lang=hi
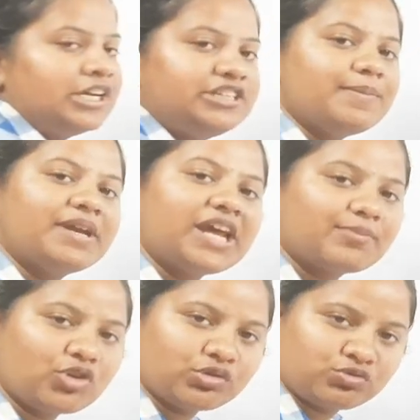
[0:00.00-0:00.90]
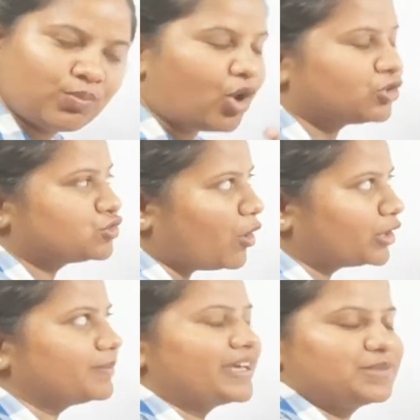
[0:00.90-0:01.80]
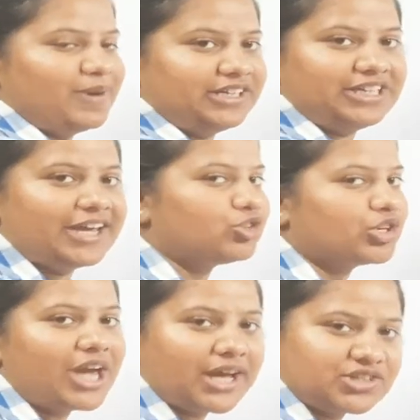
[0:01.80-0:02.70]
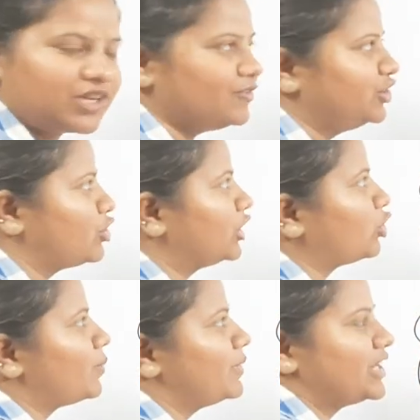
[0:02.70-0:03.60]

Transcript: ये मैंने आपको बहुत शॉर्ट में एक्सप्लेन किया है क्योंकि आज की वीडियो का टॉपिक